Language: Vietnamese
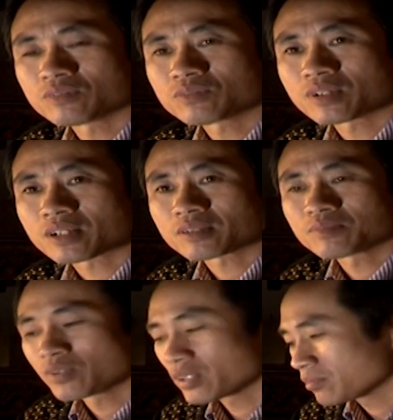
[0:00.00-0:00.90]
cũng qua
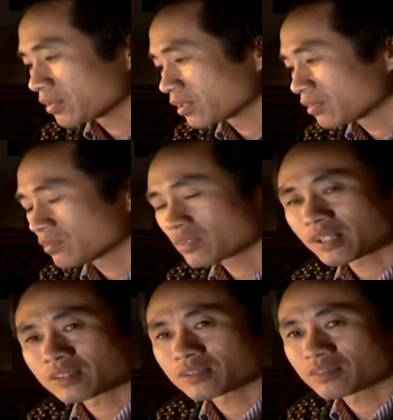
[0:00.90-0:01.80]
cái mô hình mình cũng
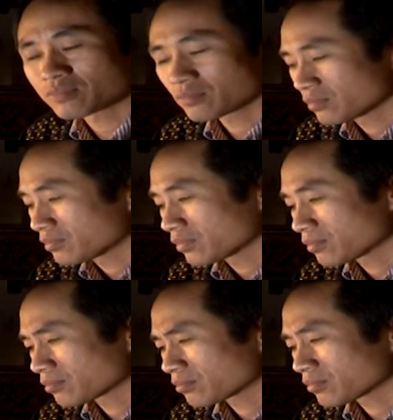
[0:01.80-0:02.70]
đang
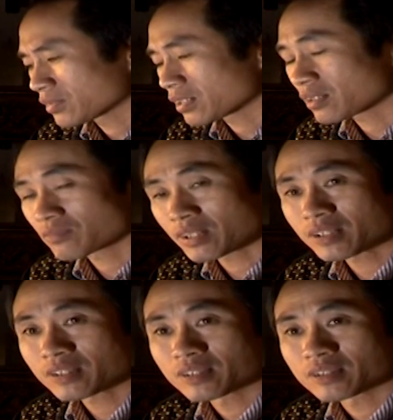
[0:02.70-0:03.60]
đang đang
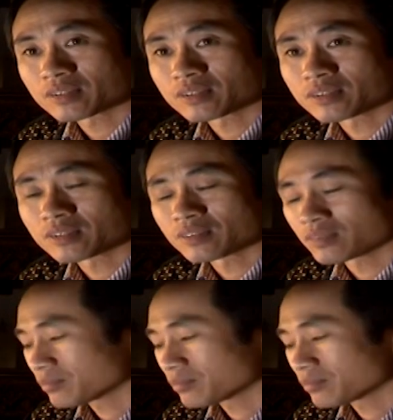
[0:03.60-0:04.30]
vẽ, thì